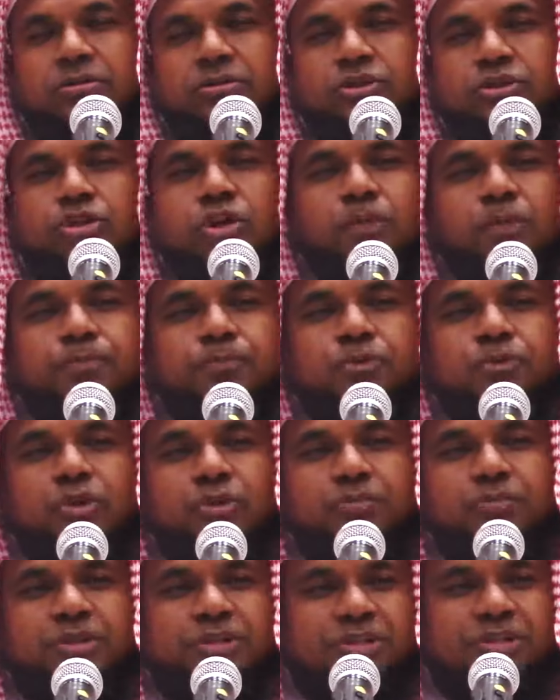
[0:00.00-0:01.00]

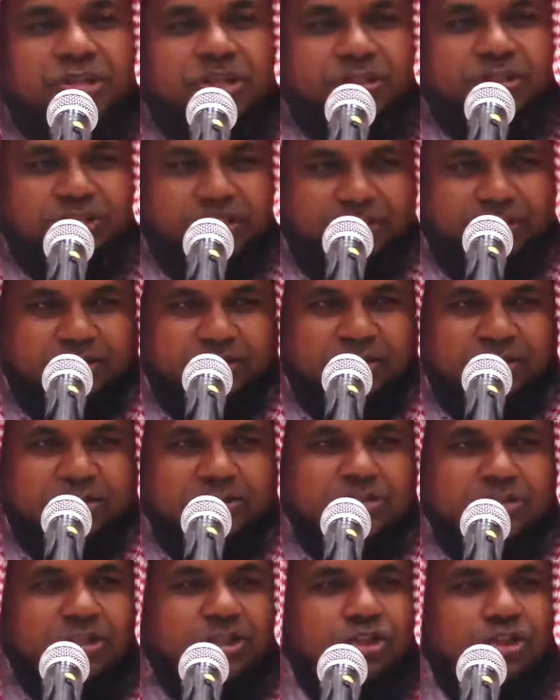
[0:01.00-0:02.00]
সপ্তম হিজড়িতে
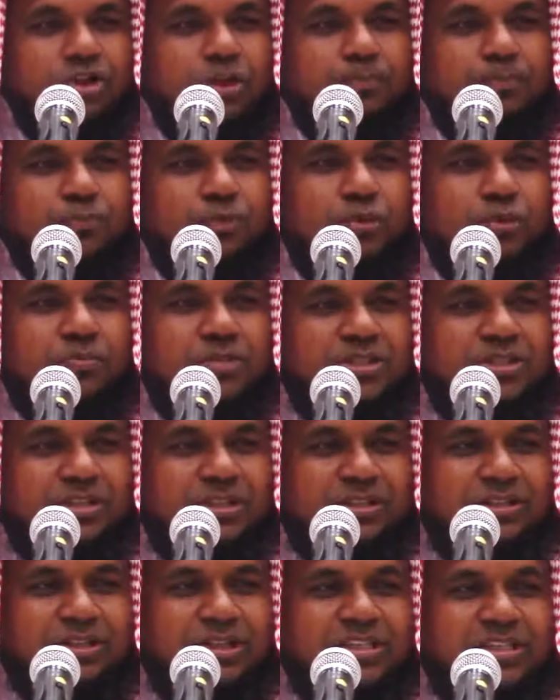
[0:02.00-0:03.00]
যিনি সপ্তম
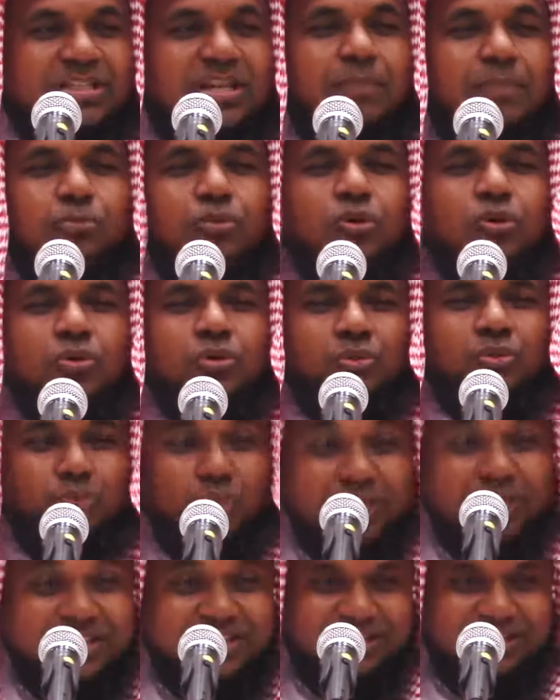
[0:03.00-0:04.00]
হিজড়িতে ইসলাম গ্রহণ
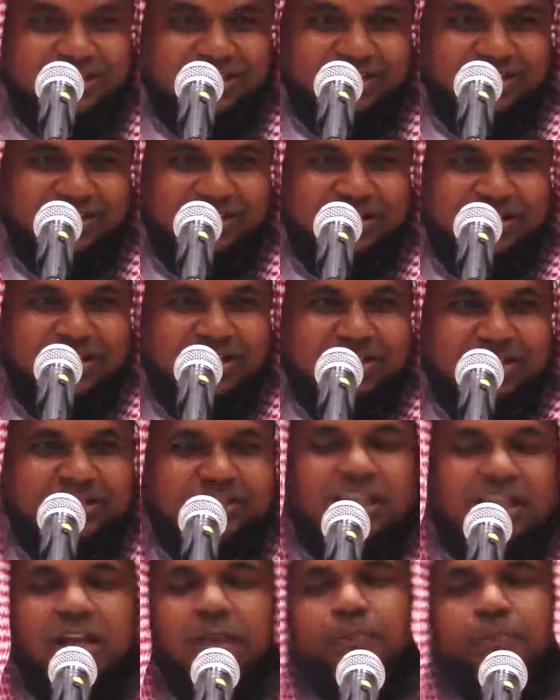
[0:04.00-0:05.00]
করেছিলেন
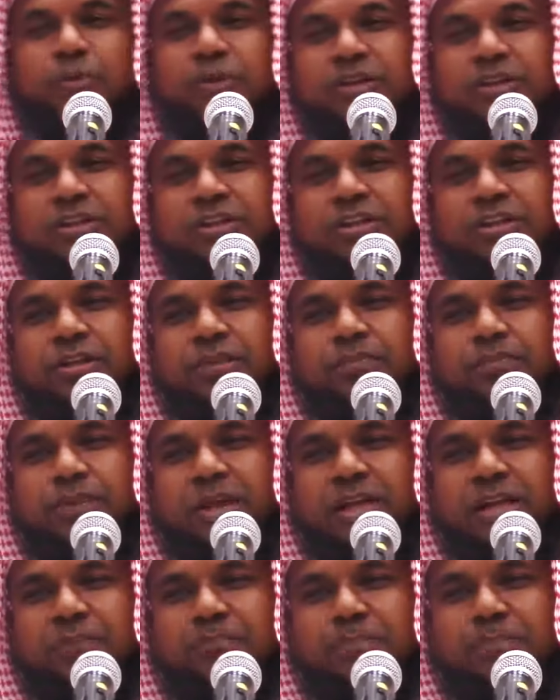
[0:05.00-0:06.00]
তারপরে তিনি
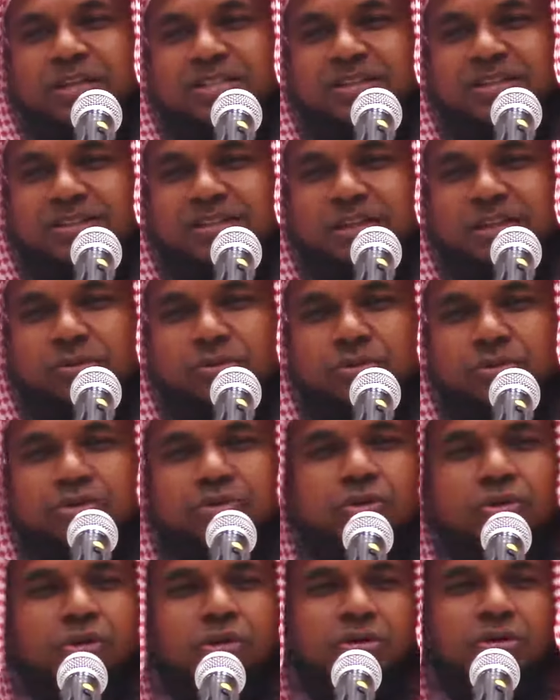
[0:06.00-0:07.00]
প্রায় পাঁচ হাজার
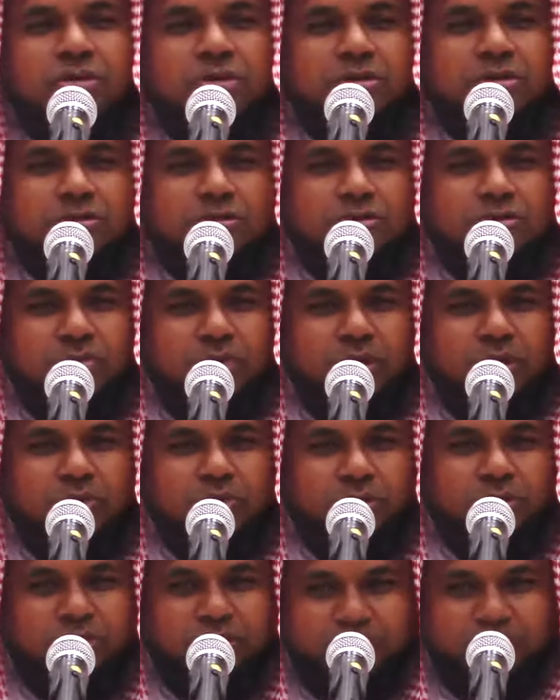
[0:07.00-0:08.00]
দুইশো
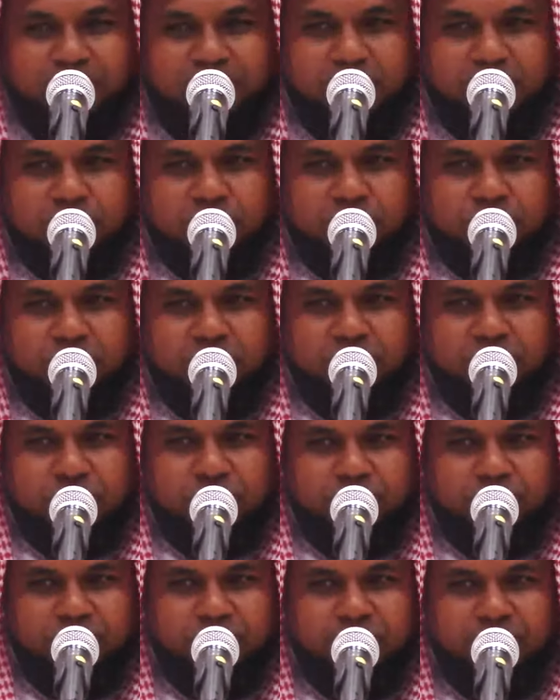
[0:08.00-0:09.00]
চুয়াত্তরটি বা কত
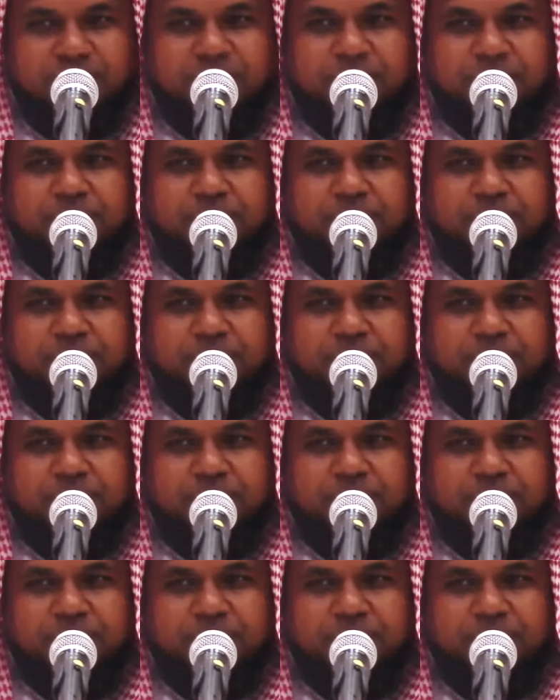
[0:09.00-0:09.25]
তিয়াত্তরটি নাকি